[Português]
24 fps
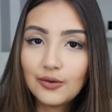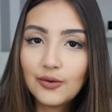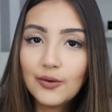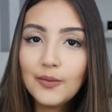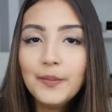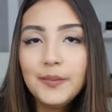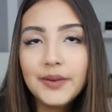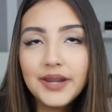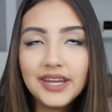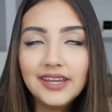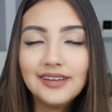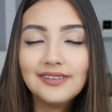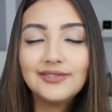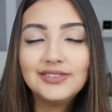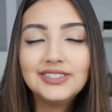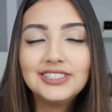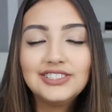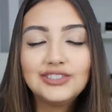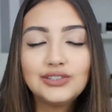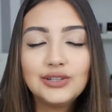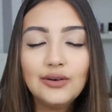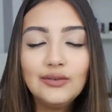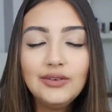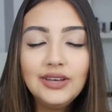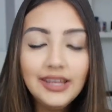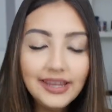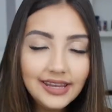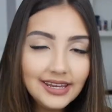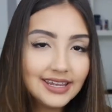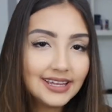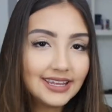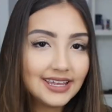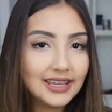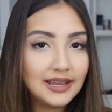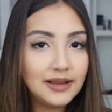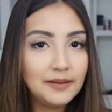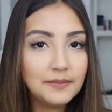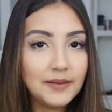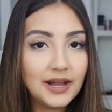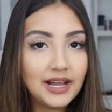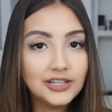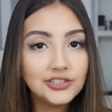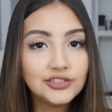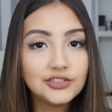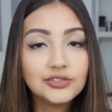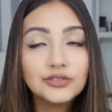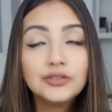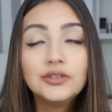que eu comprei, eu vou deixar o link aqui
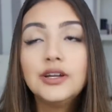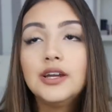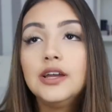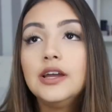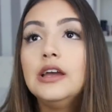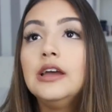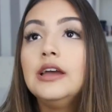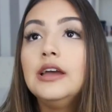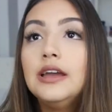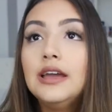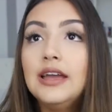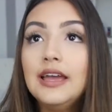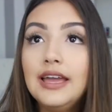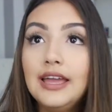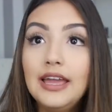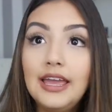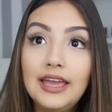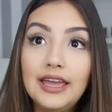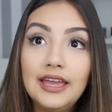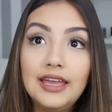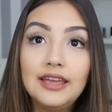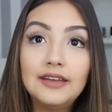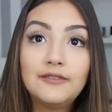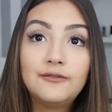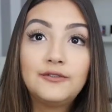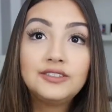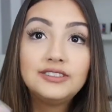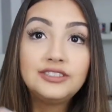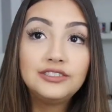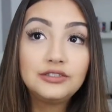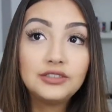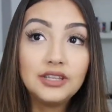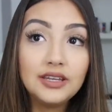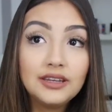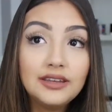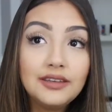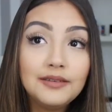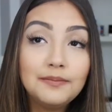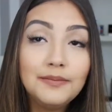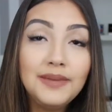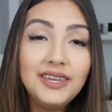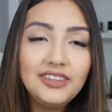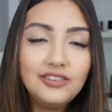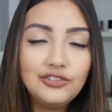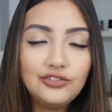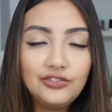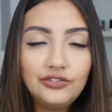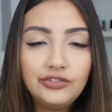embaixo é, vocês têm que
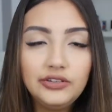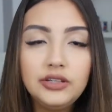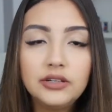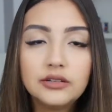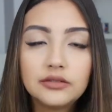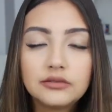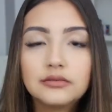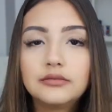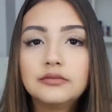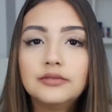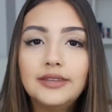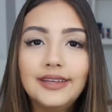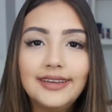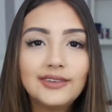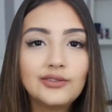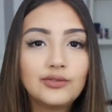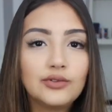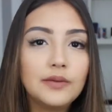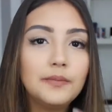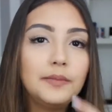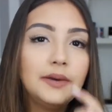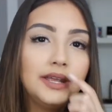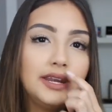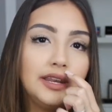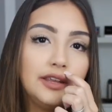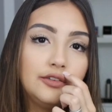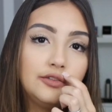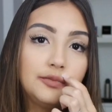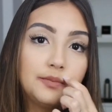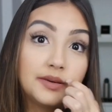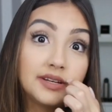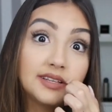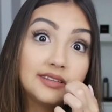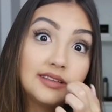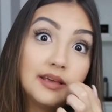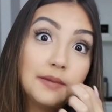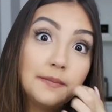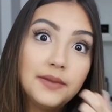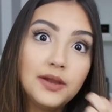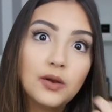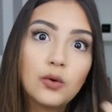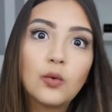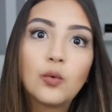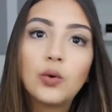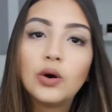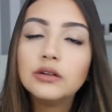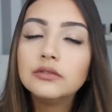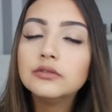medir né, a sua parede para
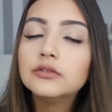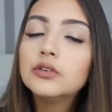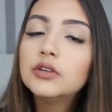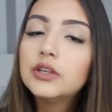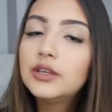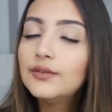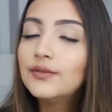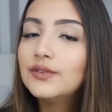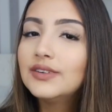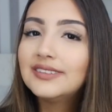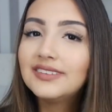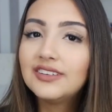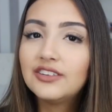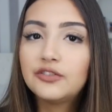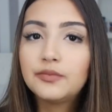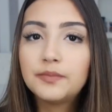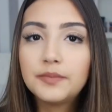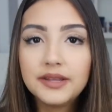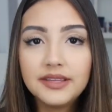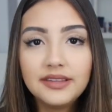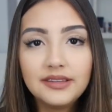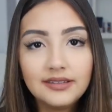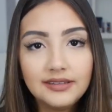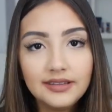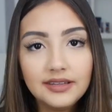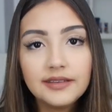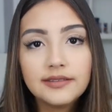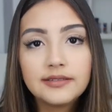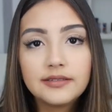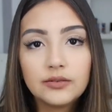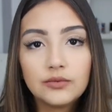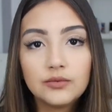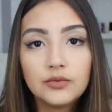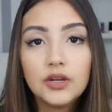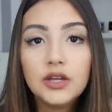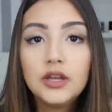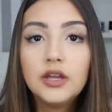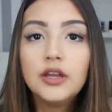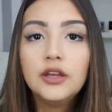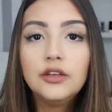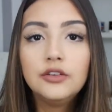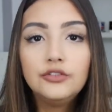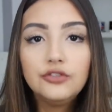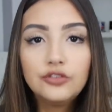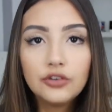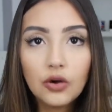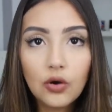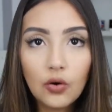saber quanto que vocês precisam
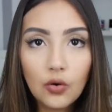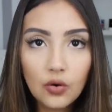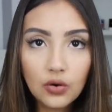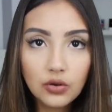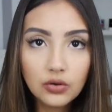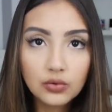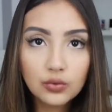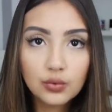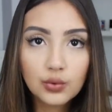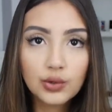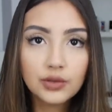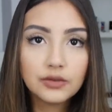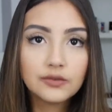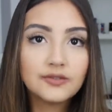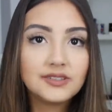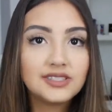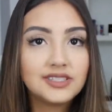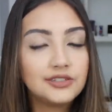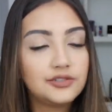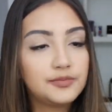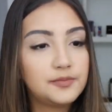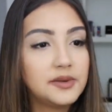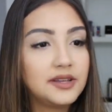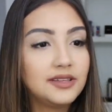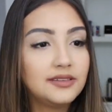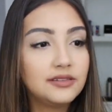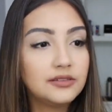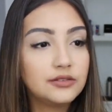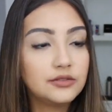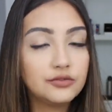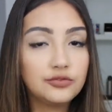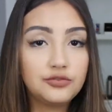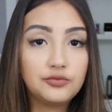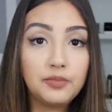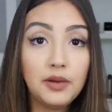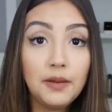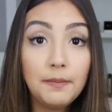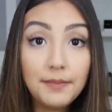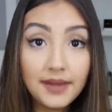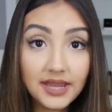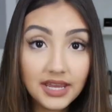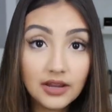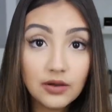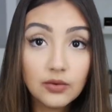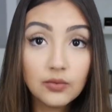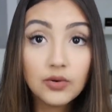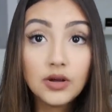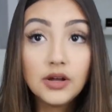de rolo, quanto vocês precisam de
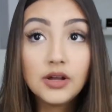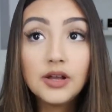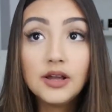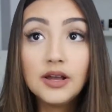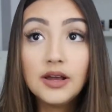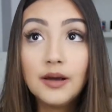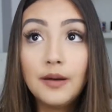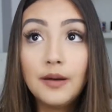papel.